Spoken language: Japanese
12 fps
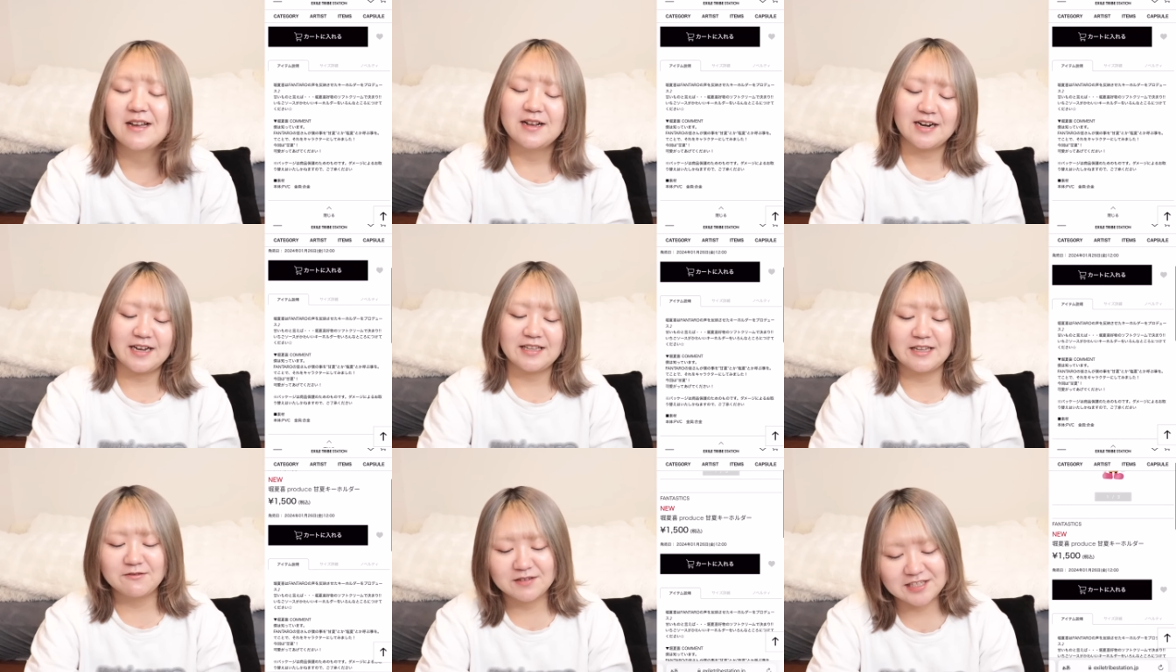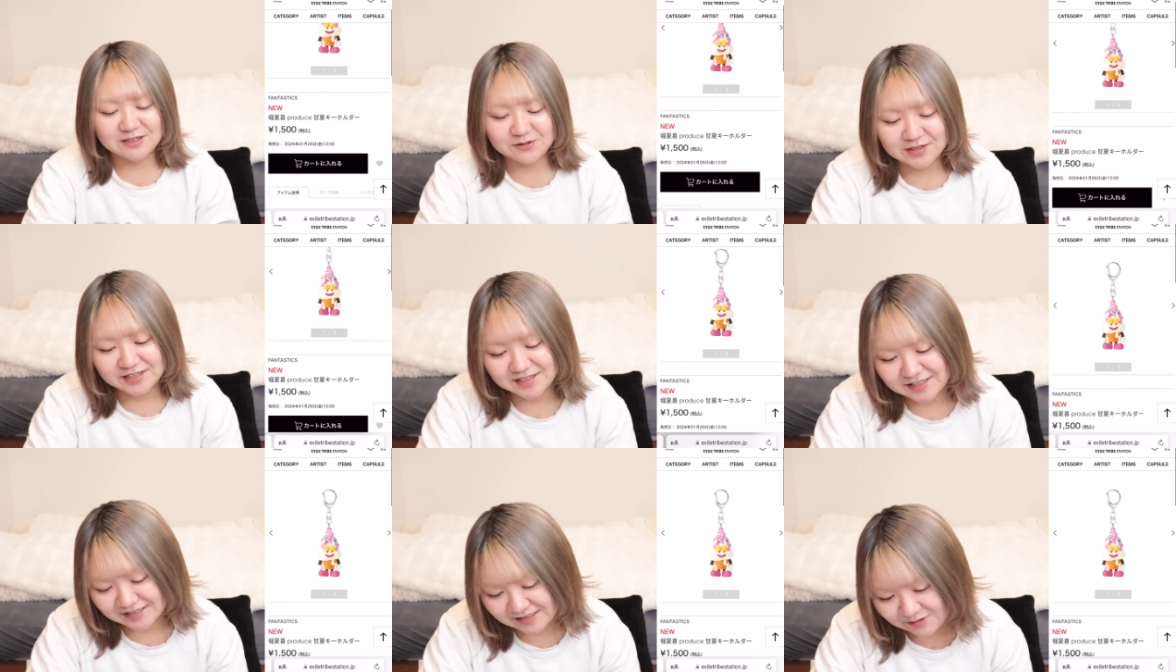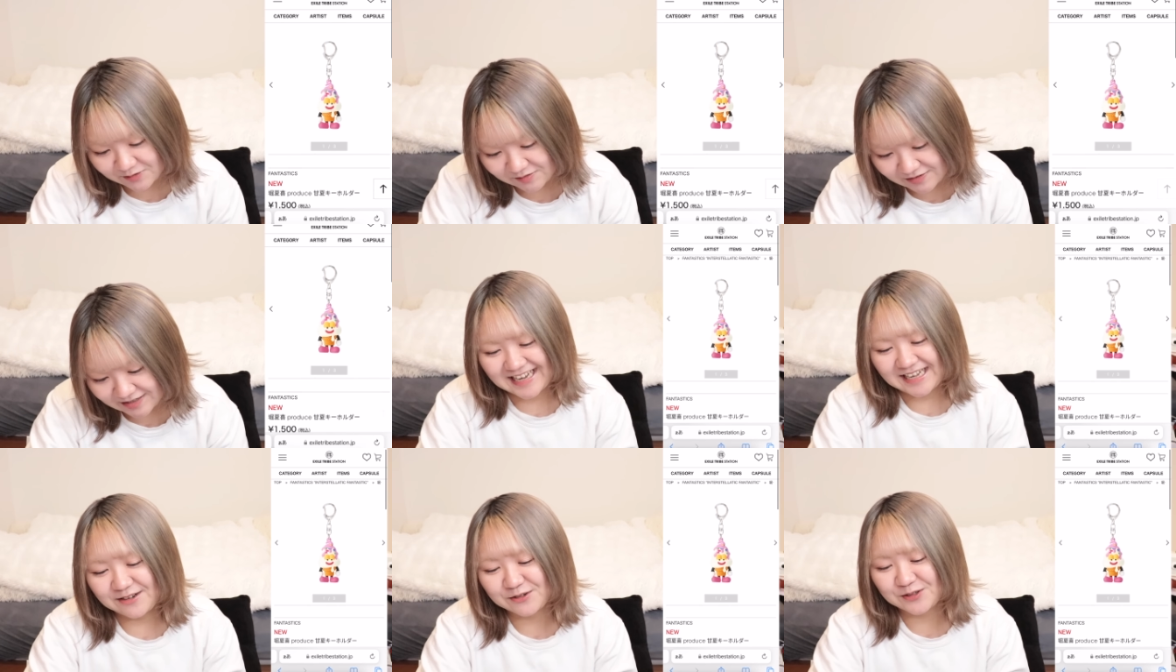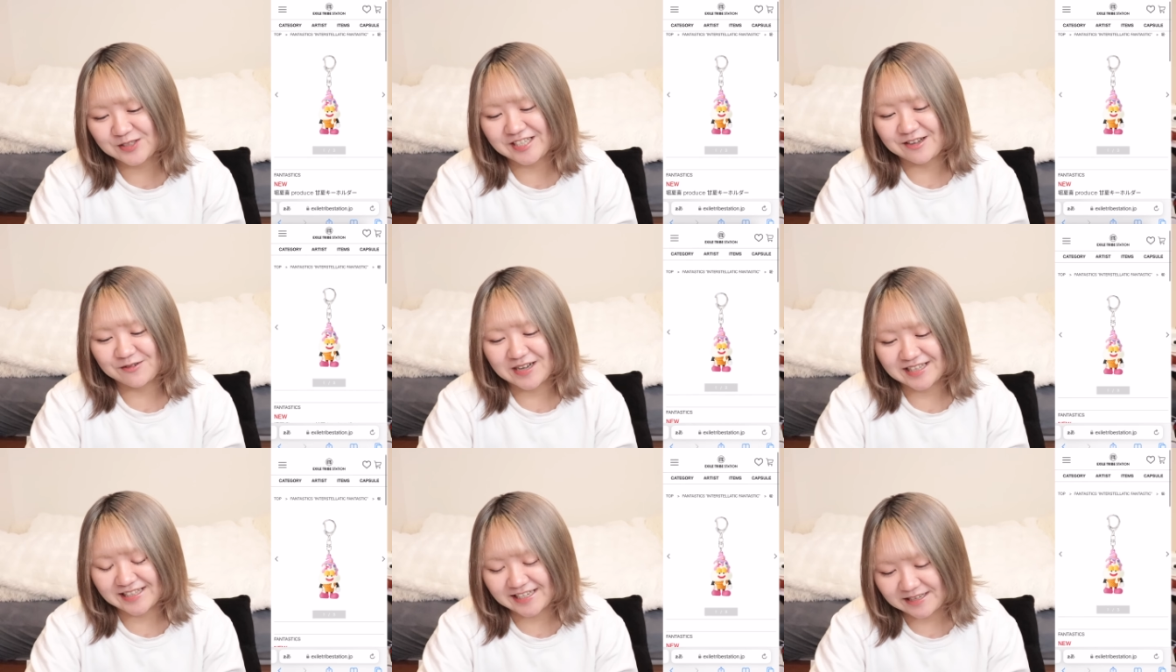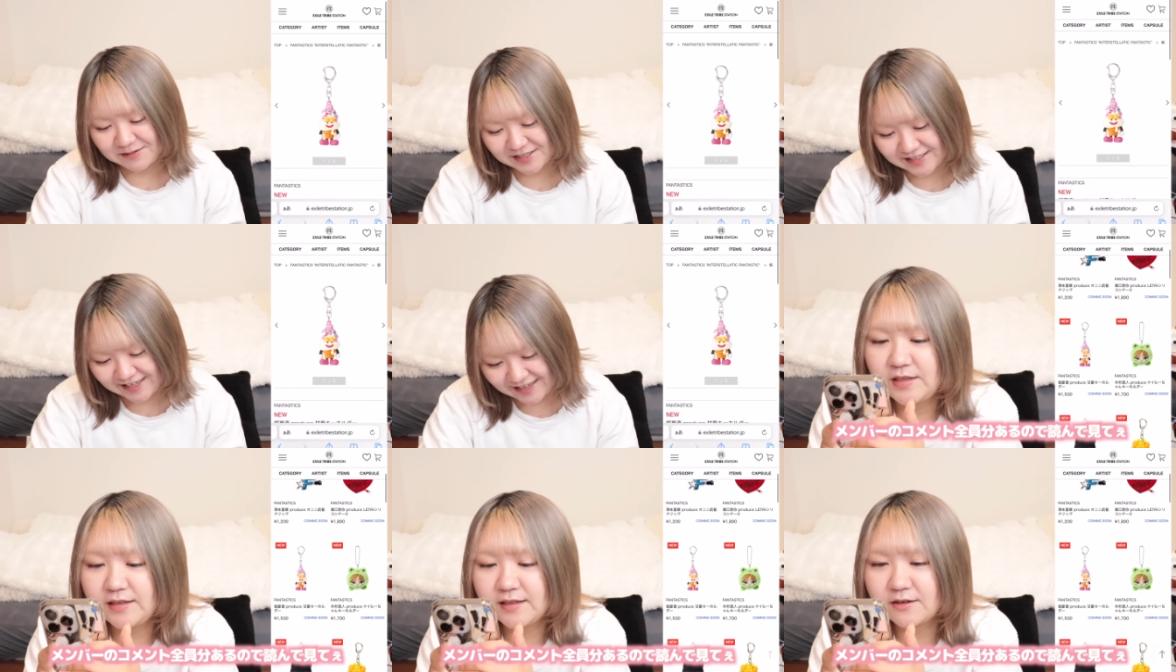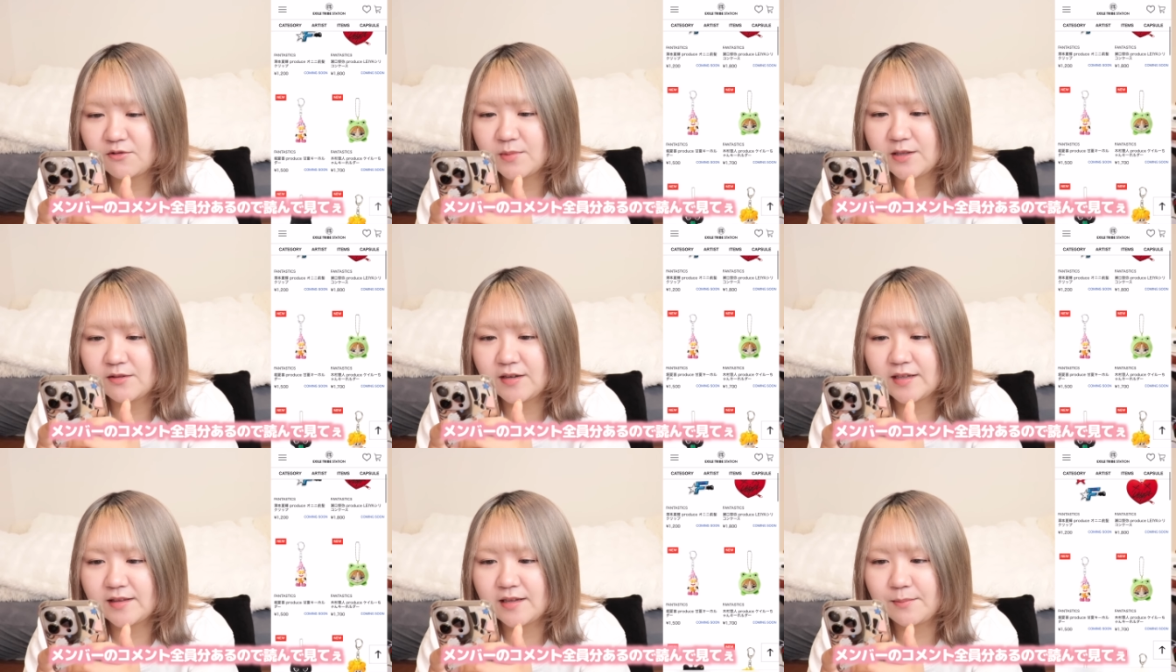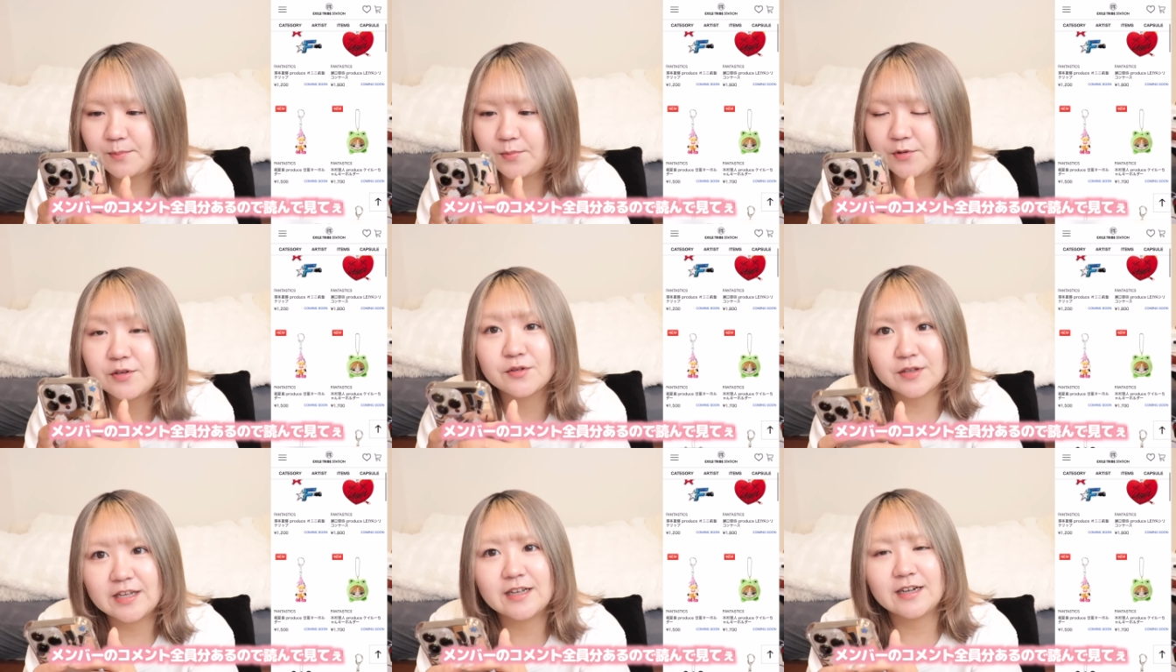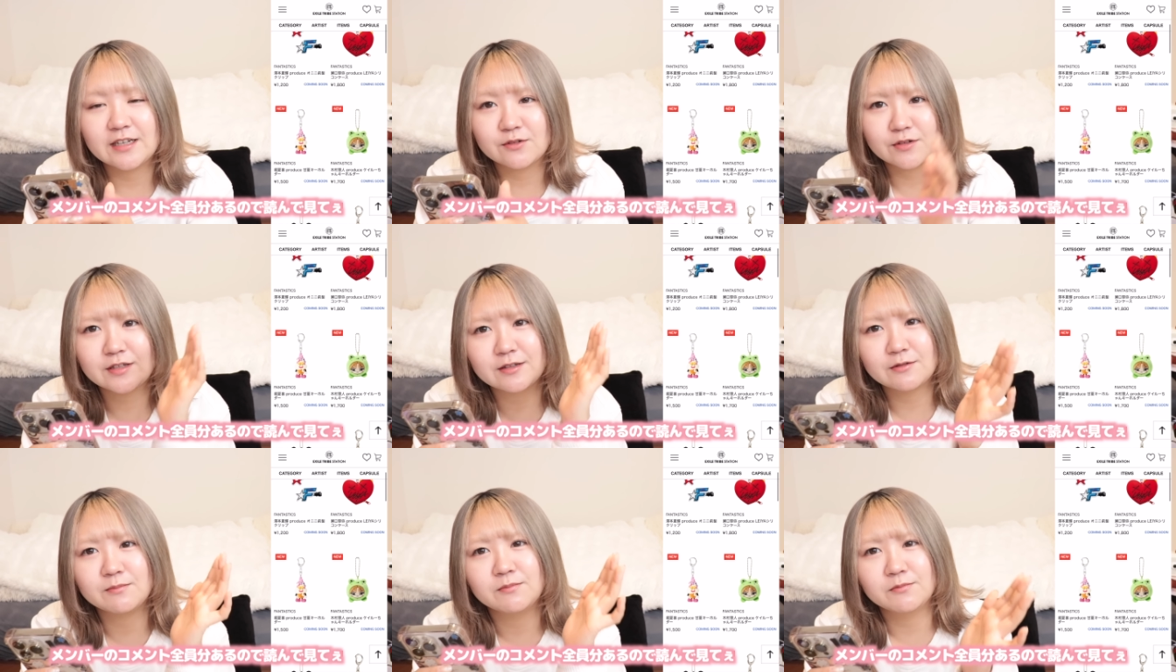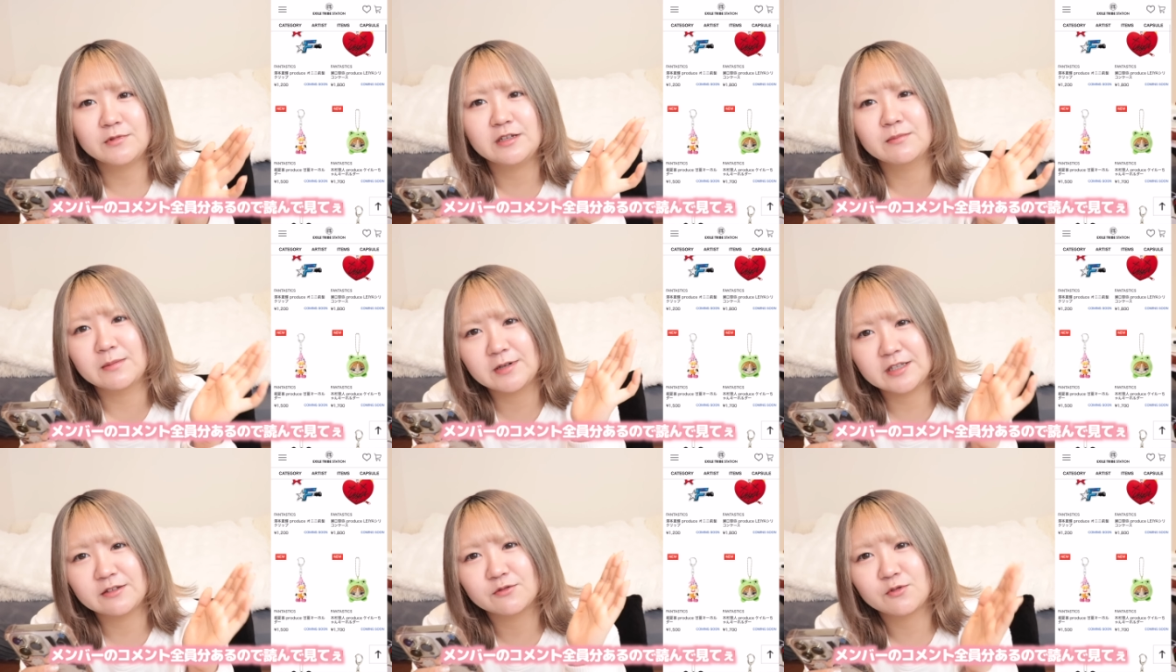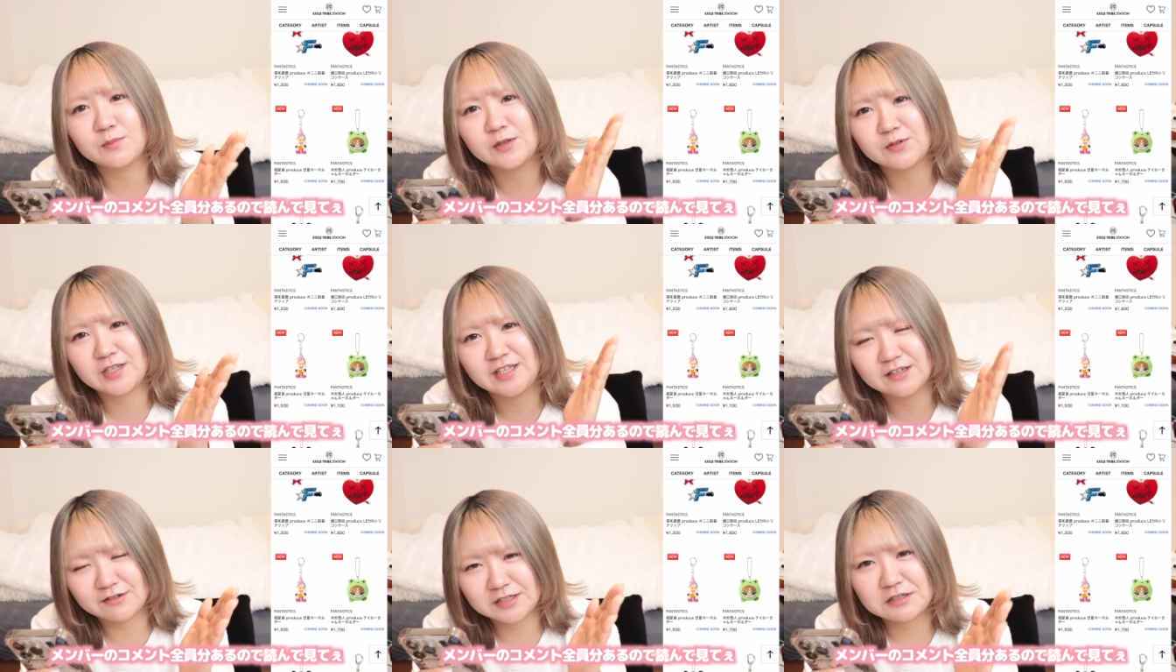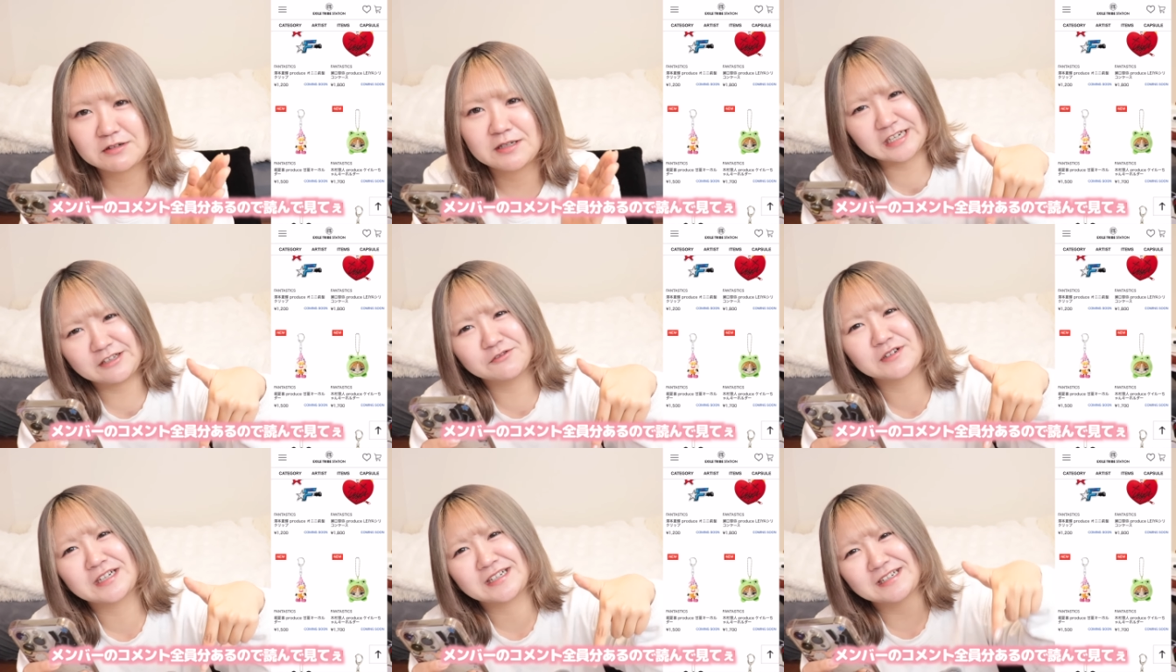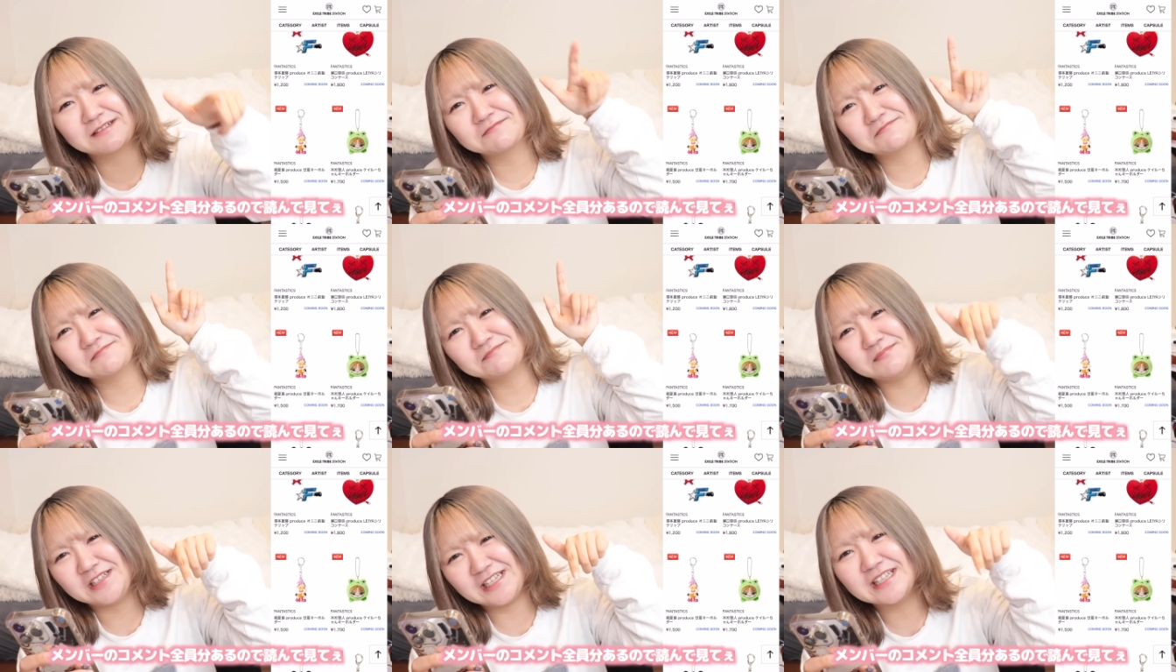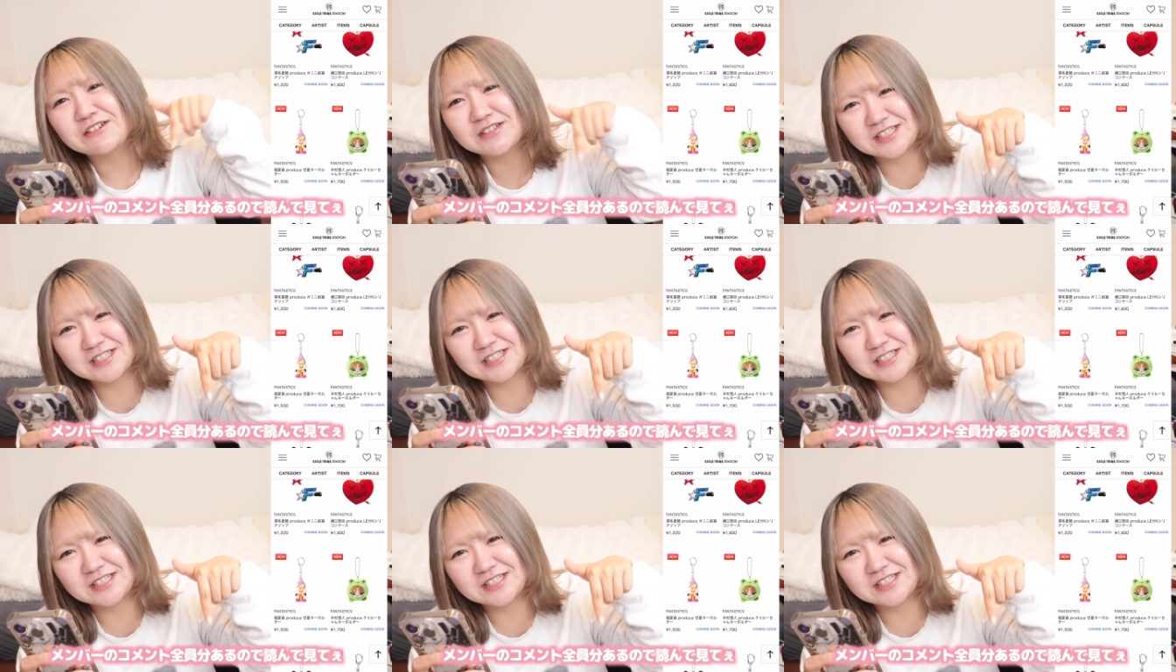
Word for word: 来年は塩夏ですねこれは大伏線を張ってきてますねみんなコメントあったっぽいのであの今までのコメント気になる方は概要欄から見に行ってくだ